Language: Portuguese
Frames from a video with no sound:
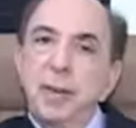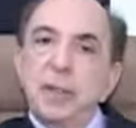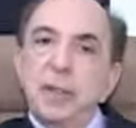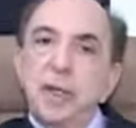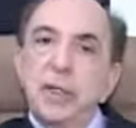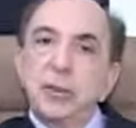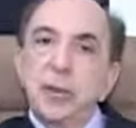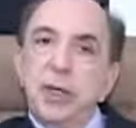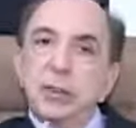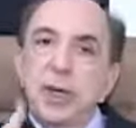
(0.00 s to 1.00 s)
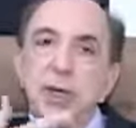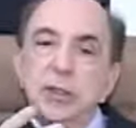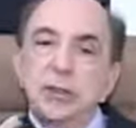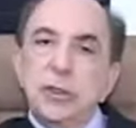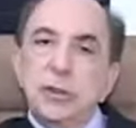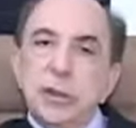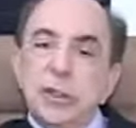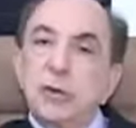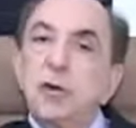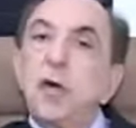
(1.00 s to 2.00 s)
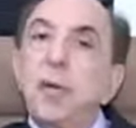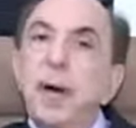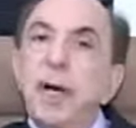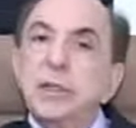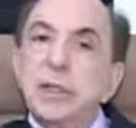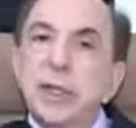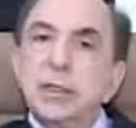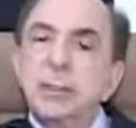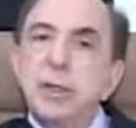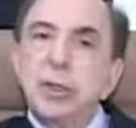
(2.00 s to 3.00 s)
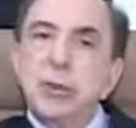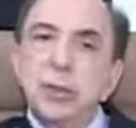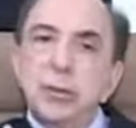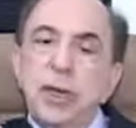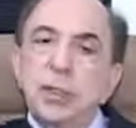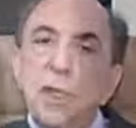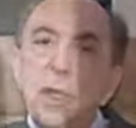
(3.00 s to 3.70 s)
Mas tem rituais de, que são formais de casamento, rituais,